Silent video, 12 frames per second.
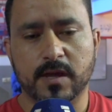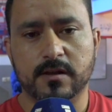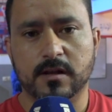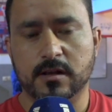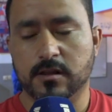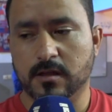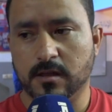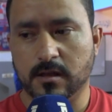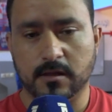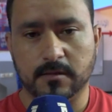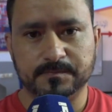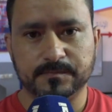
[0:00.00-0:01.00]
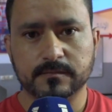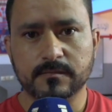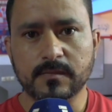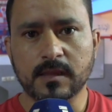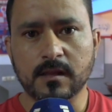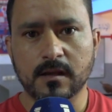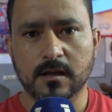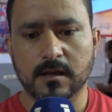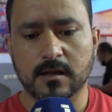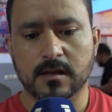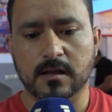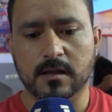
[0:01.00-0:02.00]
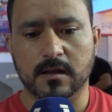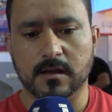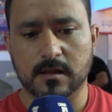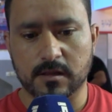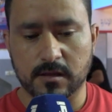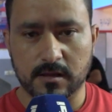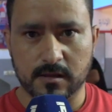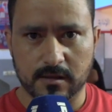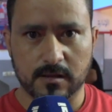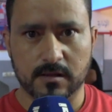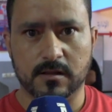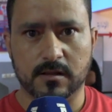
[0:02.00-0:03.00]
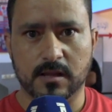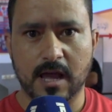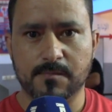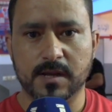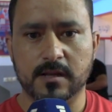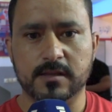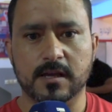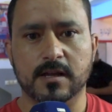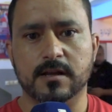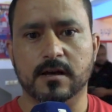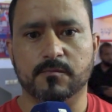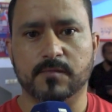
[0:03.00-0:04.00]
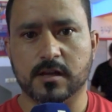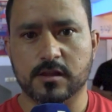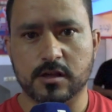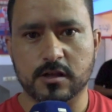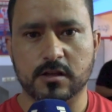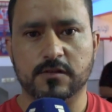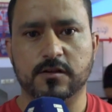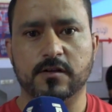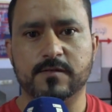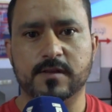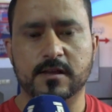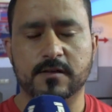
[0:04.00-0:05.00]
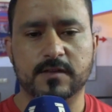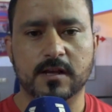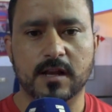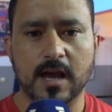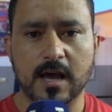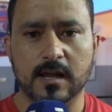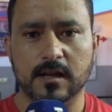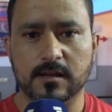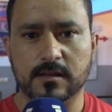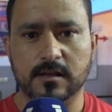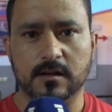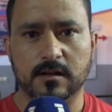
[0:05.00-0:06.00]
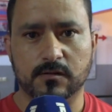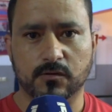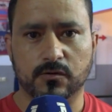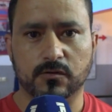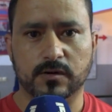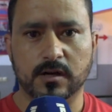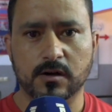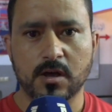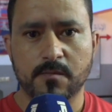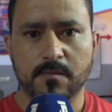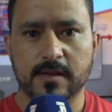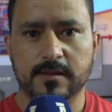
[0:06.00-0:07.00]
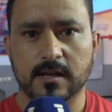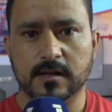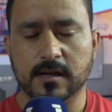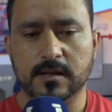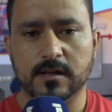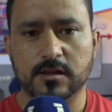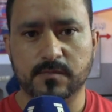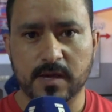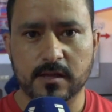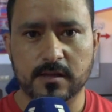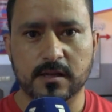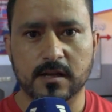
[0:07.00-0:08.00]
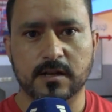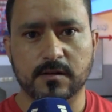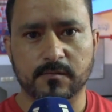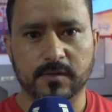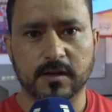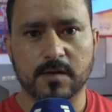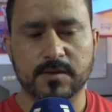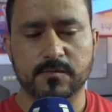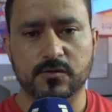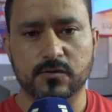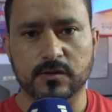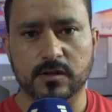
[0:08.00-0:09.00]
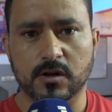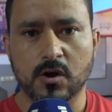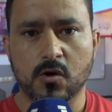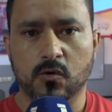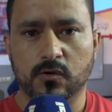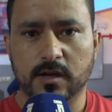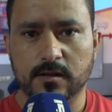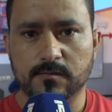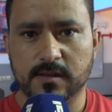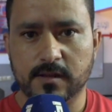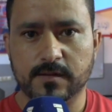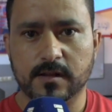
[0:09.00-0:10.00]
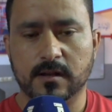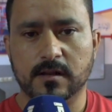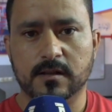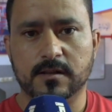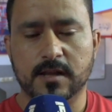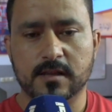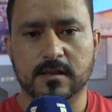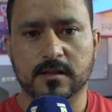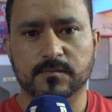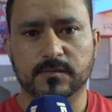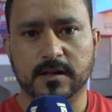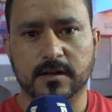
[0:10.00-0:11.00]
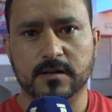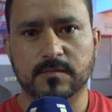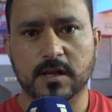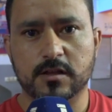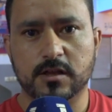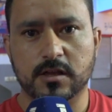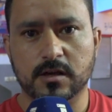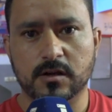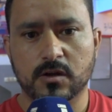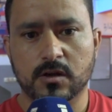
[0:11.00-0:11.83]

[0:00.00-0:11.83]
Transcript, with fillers: بان آه، آه، العمله ديالنا ما كتسجلش فيها بزاف ديال الحالات ديال الكورونا مع ذلك ان الجمعيه ديالنا كاملين مسدودين وكاين بزاف ديال الناس اللي مضرين من هذا الشيء